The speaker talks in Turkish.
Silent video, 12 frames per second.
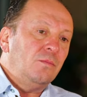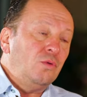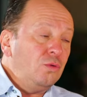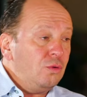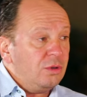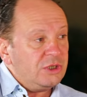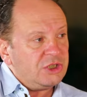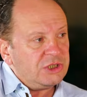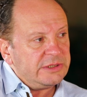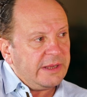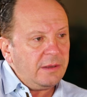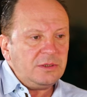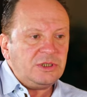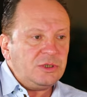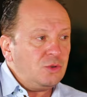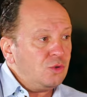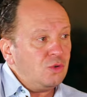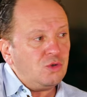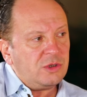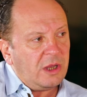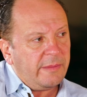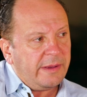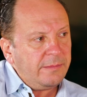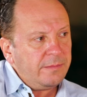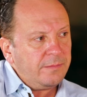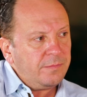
bunun dışında sisteme